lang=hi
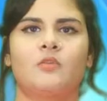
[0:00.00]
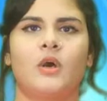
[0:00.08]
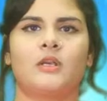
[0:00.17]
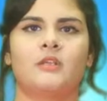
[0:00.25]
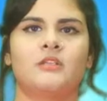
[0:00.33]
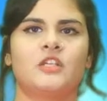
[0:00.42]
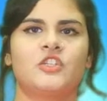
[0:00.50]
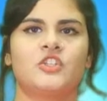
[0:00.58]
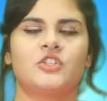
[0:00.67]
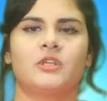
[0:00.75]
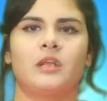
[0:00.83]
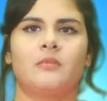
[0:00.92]
क्वार्टर देशी
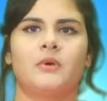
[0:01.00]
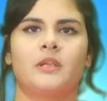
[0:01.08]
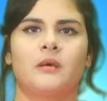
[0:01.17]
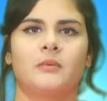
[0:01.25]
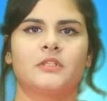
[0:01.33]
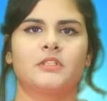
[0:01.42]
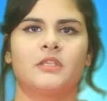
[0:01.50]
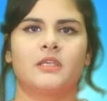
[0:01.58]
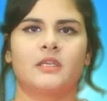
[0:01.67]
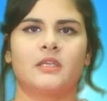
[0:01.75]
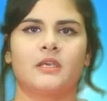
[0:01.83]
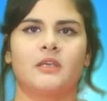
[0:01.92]
शराब बरामद की
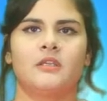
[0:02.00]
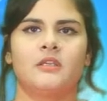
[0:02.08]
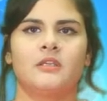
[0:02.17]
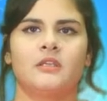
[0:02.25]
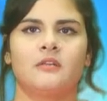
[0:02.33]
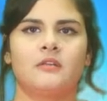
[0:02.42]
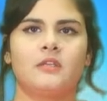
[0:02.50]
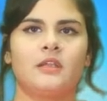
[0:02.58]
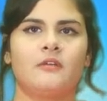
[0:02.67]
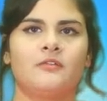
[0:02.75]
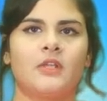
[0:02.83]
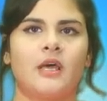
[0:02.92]
गई है
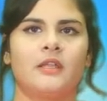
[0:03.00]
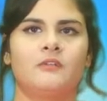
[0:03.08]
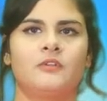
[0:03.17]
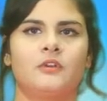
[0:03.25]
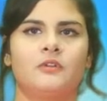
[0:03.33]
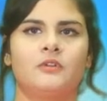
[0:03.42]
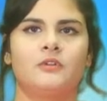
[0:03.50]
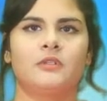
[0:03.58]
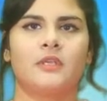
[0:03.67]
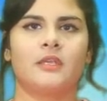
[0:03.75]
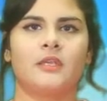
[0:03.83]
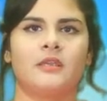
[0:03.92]
गिरफ्तार विरुद्ध
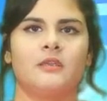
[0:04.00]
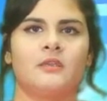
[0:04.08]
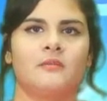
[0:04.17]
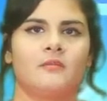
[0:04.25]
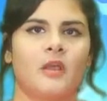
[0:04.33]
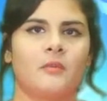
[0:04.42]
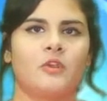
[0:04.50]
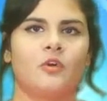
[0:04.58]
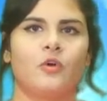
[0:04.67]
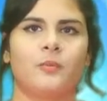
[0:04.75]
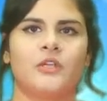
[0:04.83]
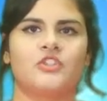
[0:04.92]
के
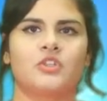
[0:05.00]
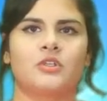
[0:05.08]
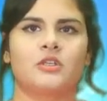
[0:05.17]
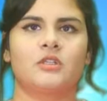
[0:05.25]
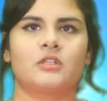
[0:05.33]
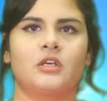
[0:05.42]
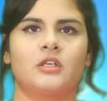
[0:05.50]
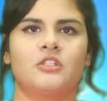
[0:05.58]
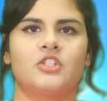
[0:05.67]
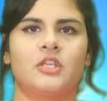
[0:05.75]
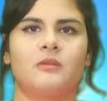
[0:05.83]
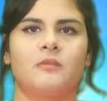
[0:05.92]
अभियोग पंजीकृत कर
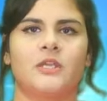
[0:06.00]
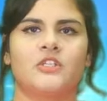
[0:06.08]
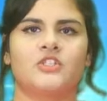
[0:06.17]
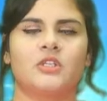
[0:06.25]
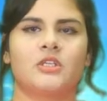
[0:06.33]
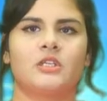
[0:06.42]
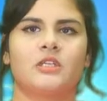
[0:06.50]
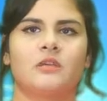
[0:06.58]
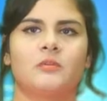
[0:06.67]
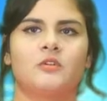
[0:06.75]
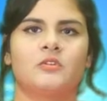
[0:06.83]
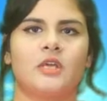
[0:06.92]
जेल भेजने के
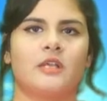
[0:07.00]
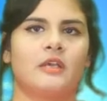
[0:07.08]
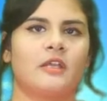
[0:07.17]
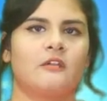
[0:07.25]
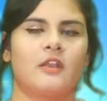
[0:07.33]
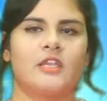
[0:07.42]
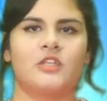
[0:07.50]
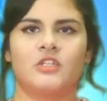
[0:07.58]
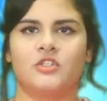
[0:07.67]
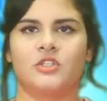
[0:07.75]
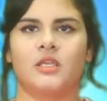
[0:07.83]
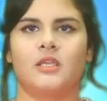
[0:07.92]
नियम अनुसार कार्रवाई
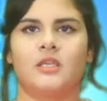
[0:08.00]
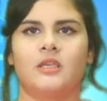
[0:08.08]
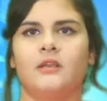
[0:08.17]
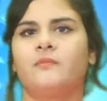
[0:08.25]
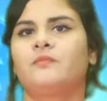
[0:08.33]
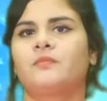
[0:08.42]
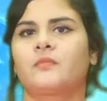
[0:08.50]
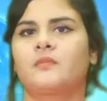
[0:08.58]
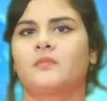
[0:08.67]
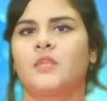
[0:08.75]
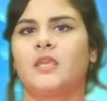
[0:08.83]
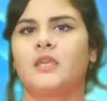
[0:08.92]
की जा रही है
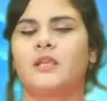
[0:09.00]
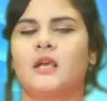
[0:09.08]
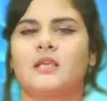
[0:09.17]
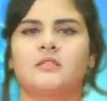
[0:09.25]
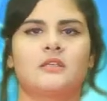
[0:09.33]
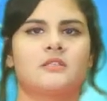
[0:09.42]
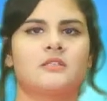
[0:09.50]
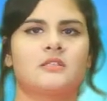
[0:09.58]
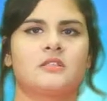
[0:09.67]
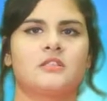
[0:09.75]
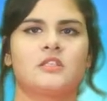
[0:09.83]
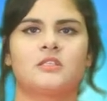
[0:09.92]
देखे कासगंज से
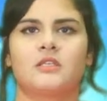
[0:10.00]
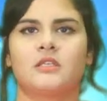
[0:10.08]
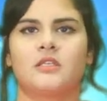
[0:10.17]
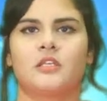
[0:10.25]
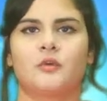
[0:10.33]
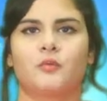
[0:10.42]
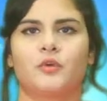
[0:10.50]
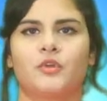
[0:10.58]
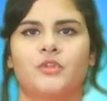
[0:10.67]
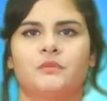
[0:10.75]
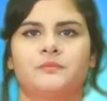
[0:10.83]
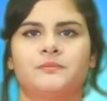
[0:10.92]
संजय सिंह की
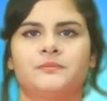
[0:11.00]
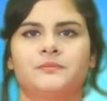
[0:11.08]
रिपोर्ट